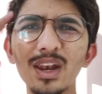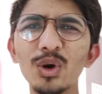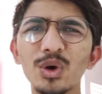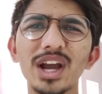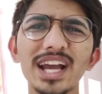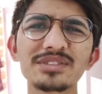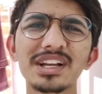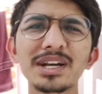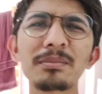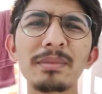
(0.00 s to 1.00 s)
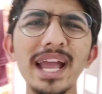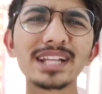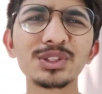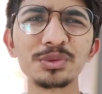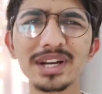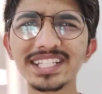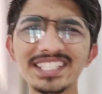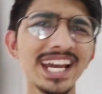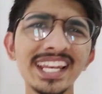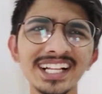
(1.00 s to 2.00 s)
हेलो गाइस वेलकम बैक टू माय
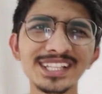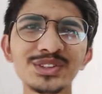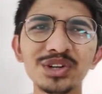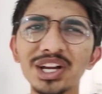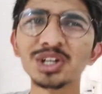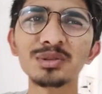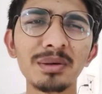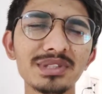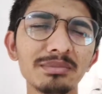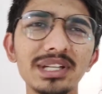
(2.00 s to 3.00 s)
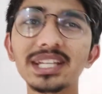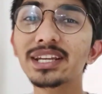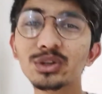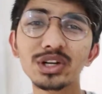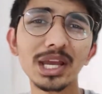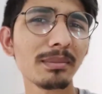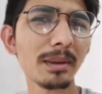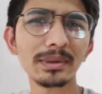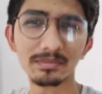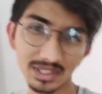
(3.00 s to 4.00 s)
चैनल तो आई होप आप सभी ठीक होंगे मैं
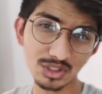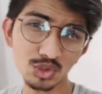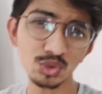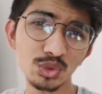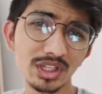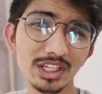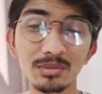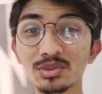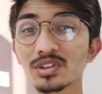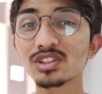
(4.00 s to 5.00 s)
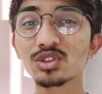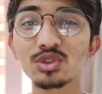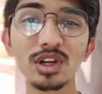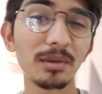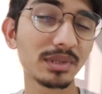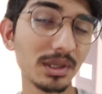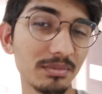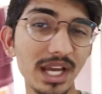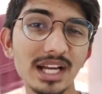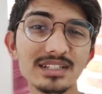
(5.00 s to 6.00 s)
अभी मस्त हूँ एकदम स्वस्थ हूँ आपके
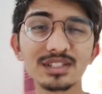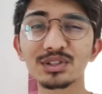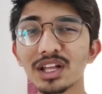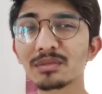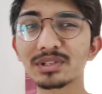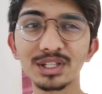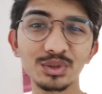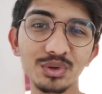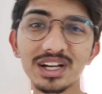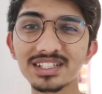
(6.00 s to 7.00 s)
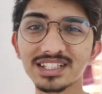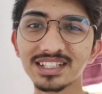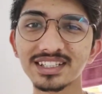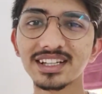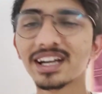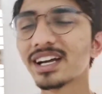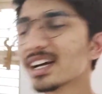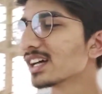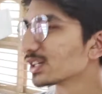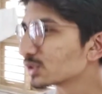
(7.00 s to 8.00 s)
प्यार से और आपकी दुआ से
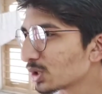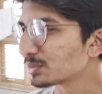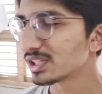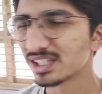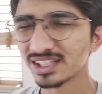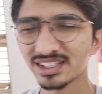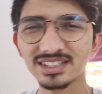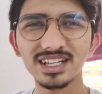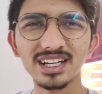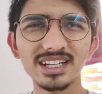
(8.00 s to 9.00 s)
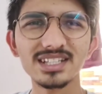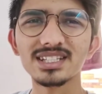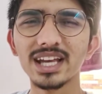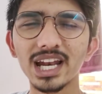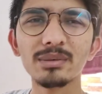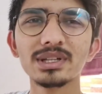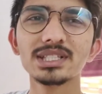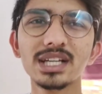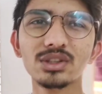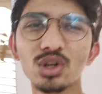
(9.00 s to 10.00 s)
तो अभी साढ़े दस ग्यारह
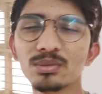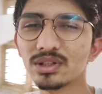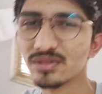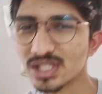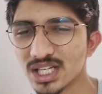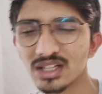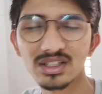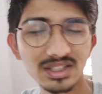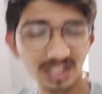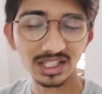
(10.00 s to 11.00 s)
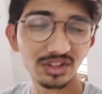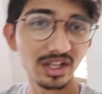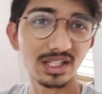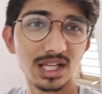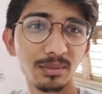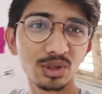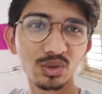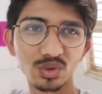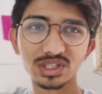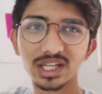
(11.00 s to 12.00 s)
बजे है तो अभी विशाल और जय की तो एग्ज़ाम है
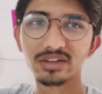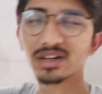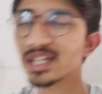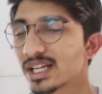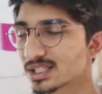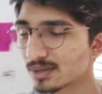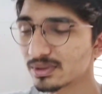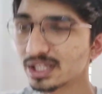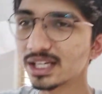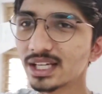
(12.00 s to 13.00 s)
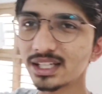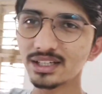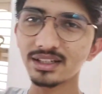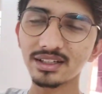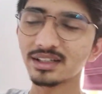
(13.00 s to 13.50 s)
तो वो जाने वाले हैं एग्ज़ाम देने के लिए